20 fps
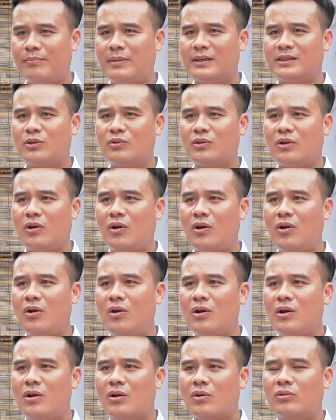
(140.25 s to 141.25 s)
mà trong đó
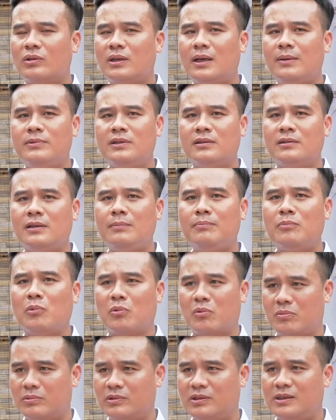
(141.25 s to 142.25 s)
có thêm những tiết
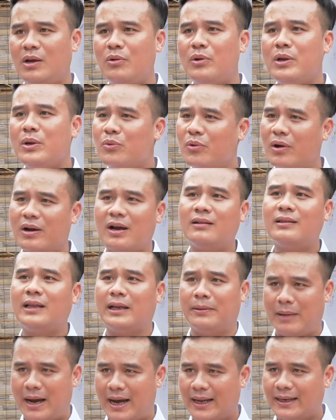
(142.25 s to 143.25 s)
mục giao lưu của các
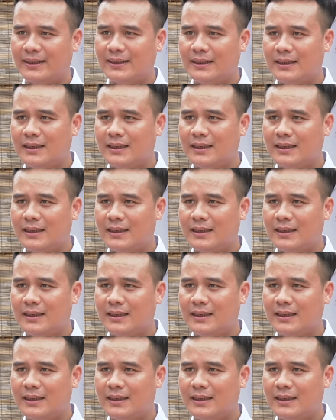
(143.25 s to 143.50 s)
tỉnh bạn,